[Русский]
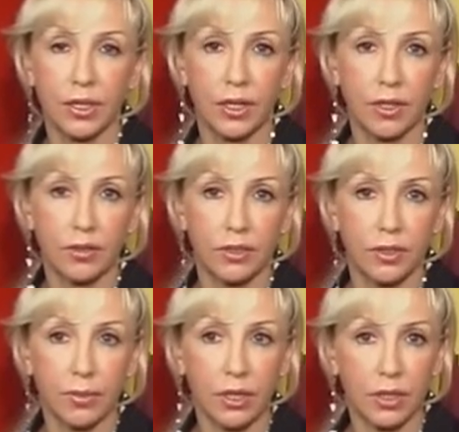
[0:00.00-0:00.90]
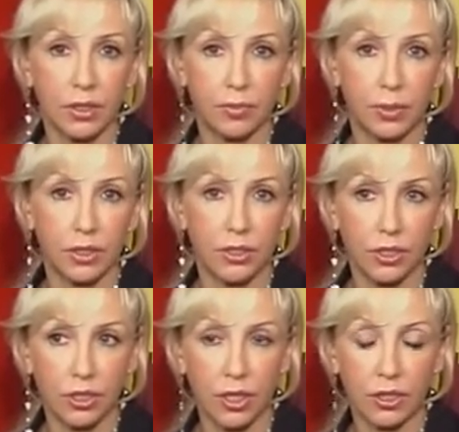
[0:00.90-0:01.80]
на семинар
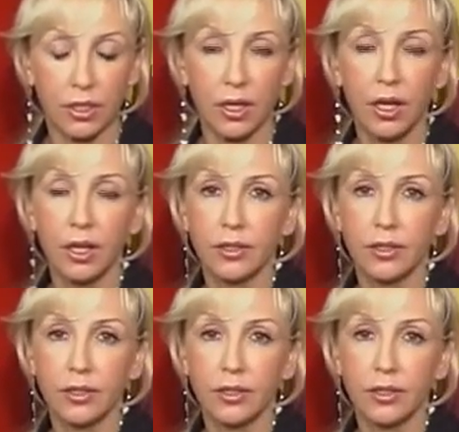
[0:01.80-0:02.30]
исполнения желаний,